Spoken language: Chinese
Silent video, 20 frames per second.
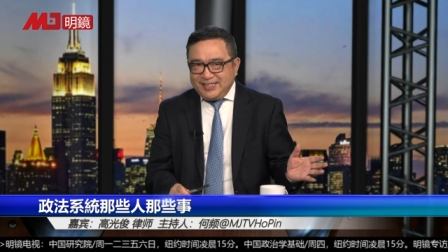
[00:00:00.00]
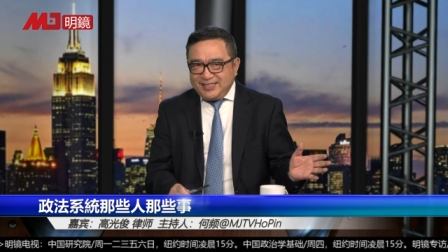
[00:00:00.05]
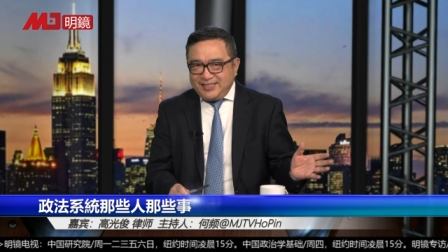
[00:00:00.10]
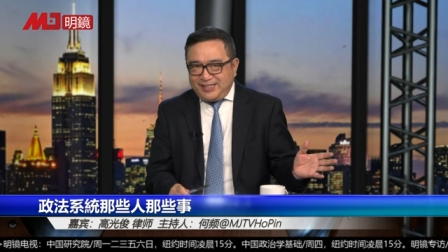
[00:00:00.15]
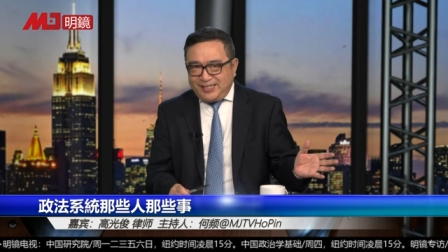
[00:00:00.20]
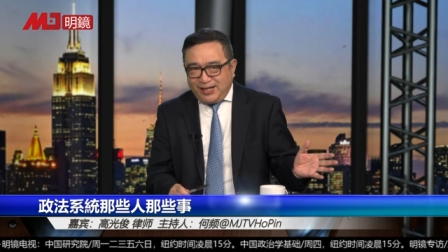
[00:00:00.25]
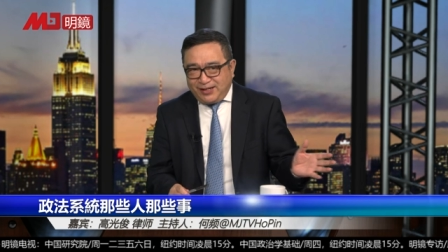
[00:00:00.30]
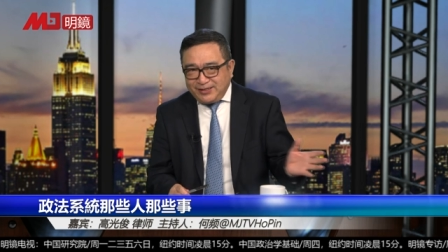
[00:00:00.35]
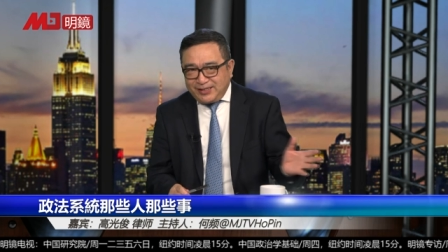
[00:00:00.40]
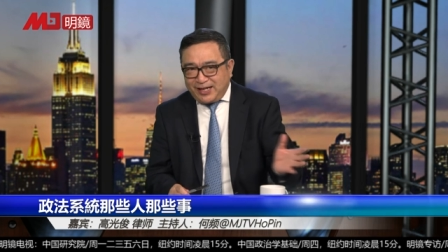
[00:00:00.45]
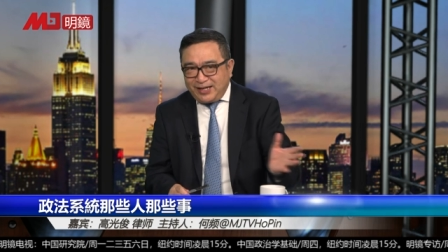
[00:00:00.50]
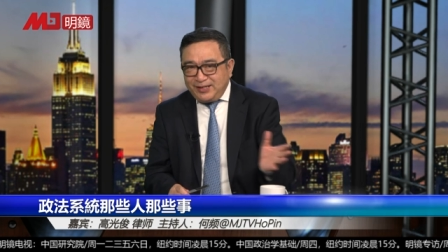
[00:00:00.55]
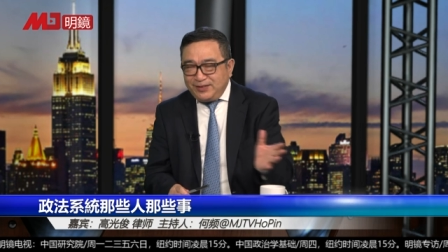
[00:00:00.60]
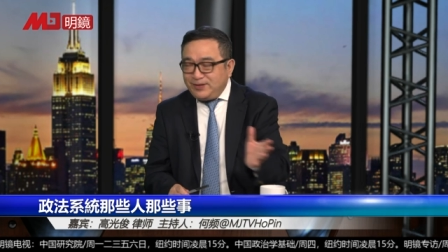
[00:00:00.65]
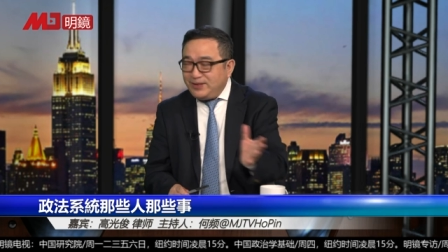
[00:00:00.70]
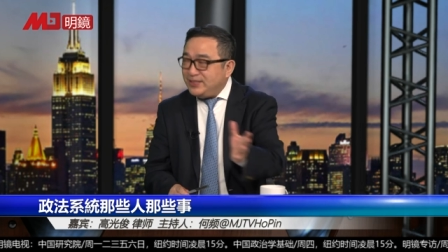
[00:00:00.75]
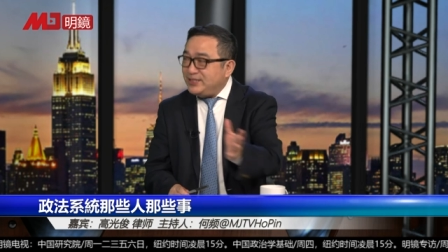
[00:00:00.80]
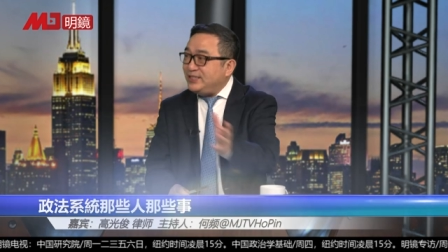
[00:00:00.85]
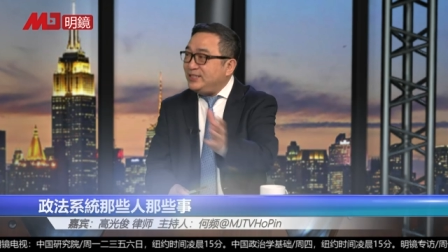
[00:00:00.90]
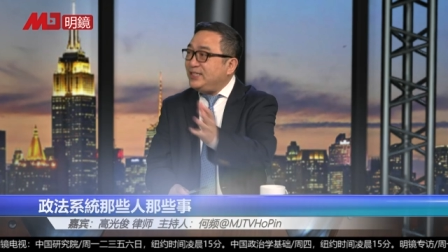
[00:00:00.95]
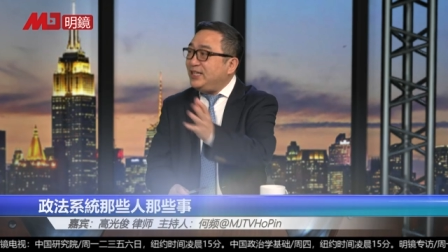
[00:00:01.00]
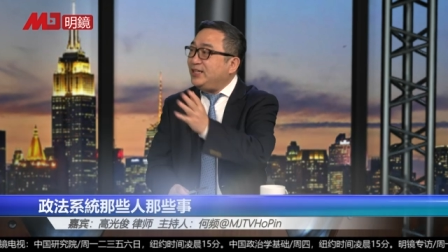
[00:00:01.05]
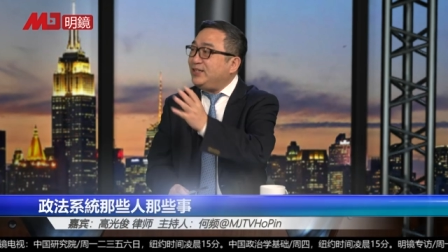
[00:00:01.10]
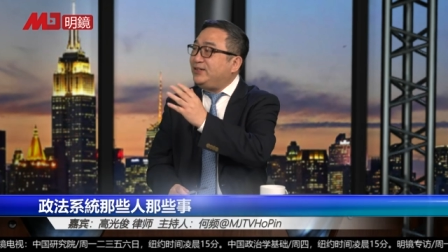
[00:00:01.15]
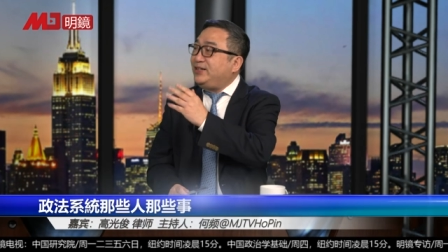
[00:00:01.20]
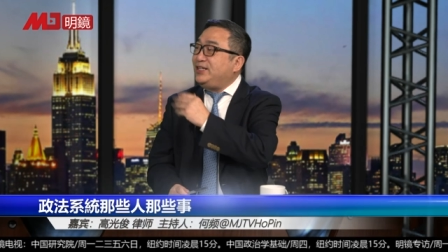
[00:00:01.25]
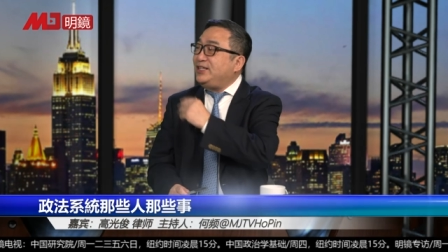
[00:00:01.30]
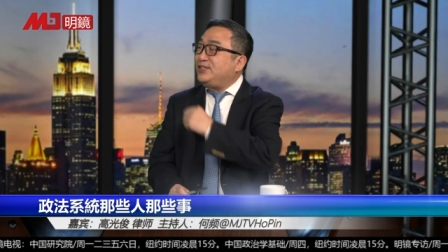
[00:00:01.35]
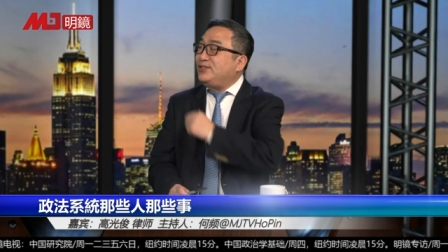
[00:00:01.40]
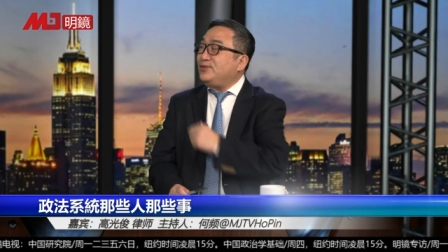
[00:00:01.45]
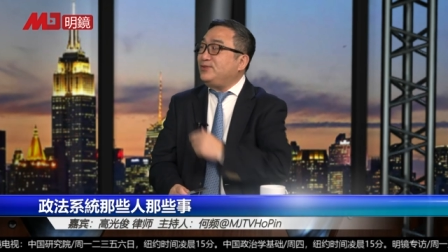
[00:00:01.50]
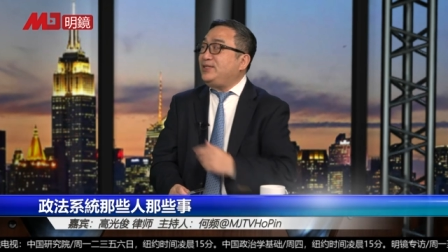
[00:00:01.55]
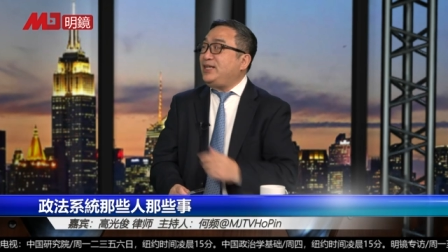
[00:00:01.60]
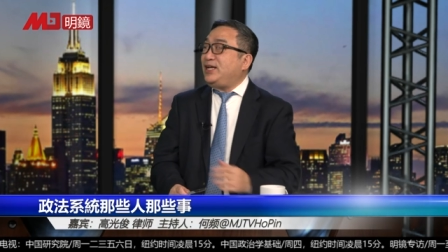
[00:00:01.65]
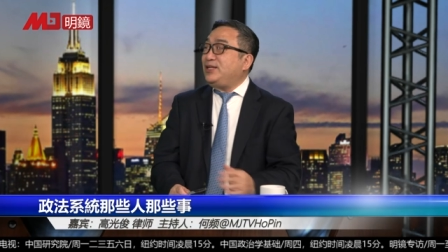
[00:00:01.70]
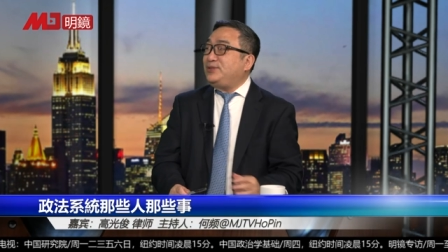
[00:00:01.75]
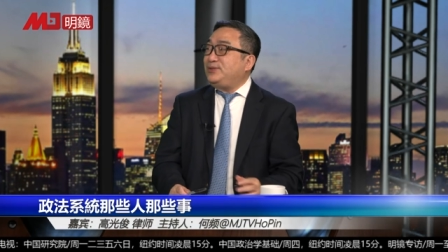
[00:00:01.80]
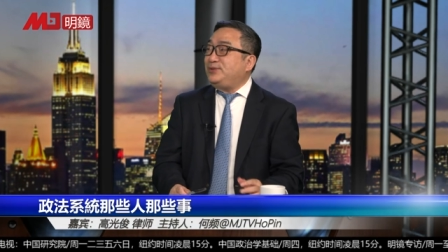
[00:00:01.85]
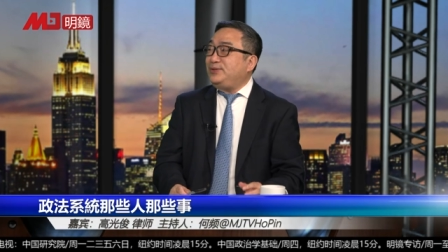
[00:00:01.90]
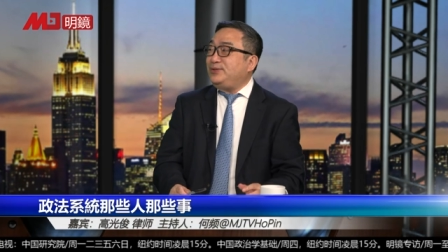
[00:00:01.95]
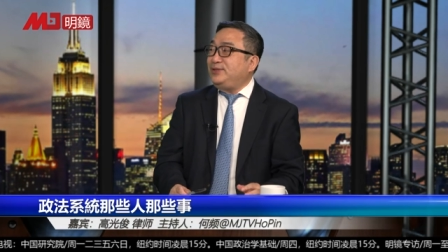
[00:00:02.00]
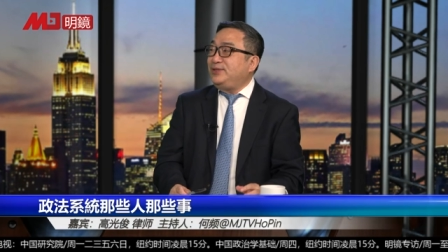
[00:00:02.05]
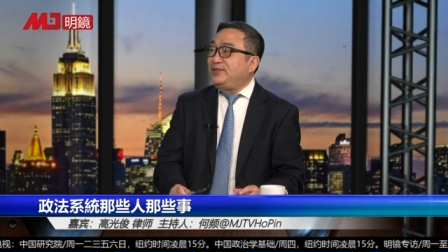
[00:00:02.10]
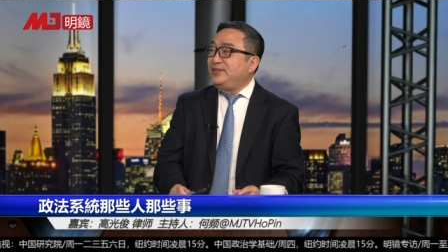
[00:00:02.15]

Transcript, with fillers: 相当一段时间的可以做下去，